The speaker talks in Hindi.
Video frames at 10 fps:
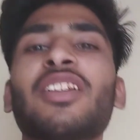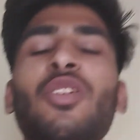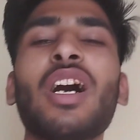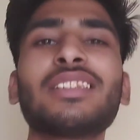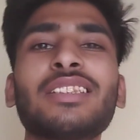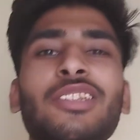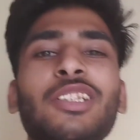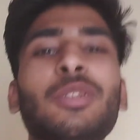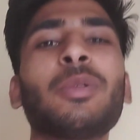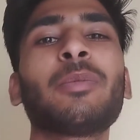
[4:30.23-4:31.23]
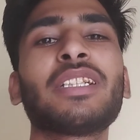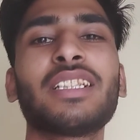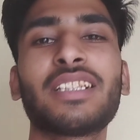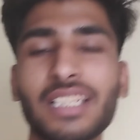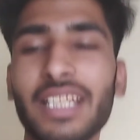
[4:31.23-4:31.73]
तो आज की वीडियो में बस
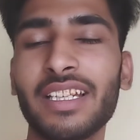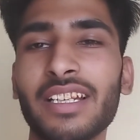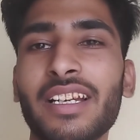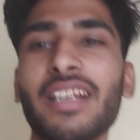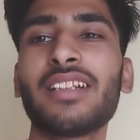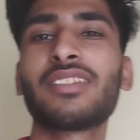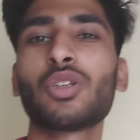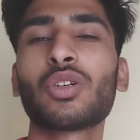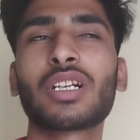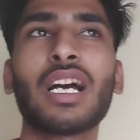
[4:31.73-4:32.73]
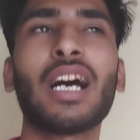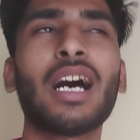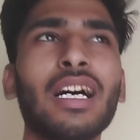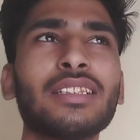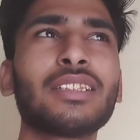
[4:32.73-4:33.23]
इतना ही है तो
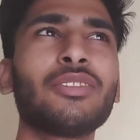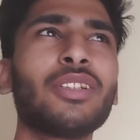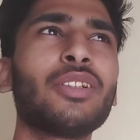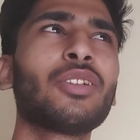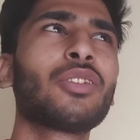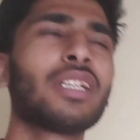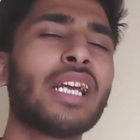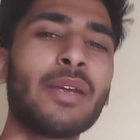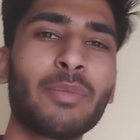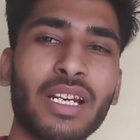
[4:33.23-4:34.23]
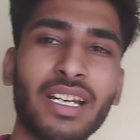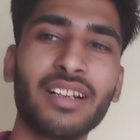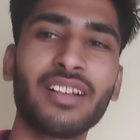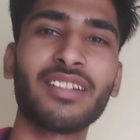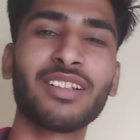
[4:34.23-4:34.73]
आज की वीडियो को यहीं पर
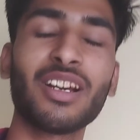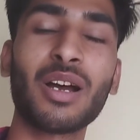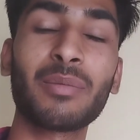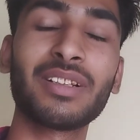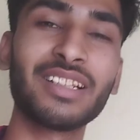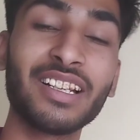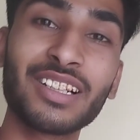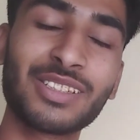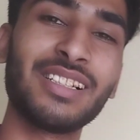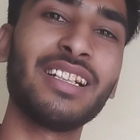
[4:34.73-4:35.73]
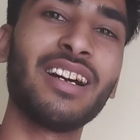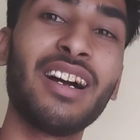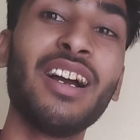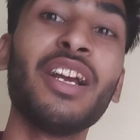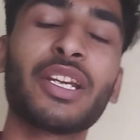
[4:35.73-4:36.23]
एंड करते हैं आपने देख लिया
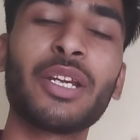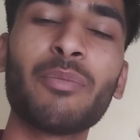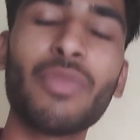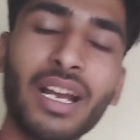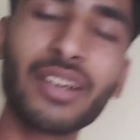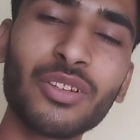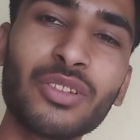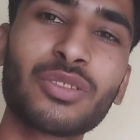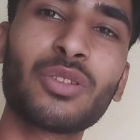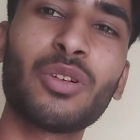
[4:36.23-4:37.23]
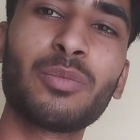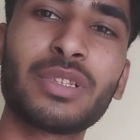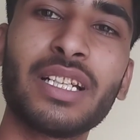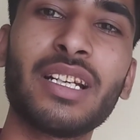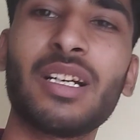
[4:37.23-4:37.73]
कि माइक्रोस्कोप
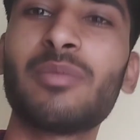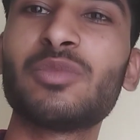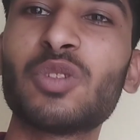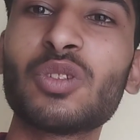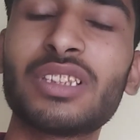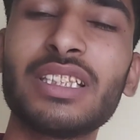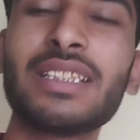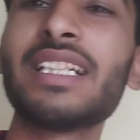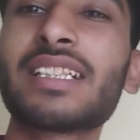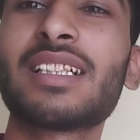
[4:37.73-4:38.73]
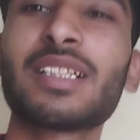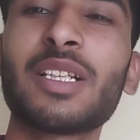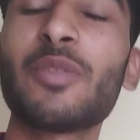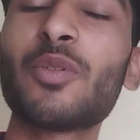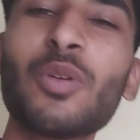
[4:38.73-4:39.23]
से हम जो चीज़ देख
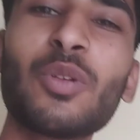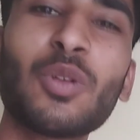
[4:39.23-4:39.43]
सकते हैं वो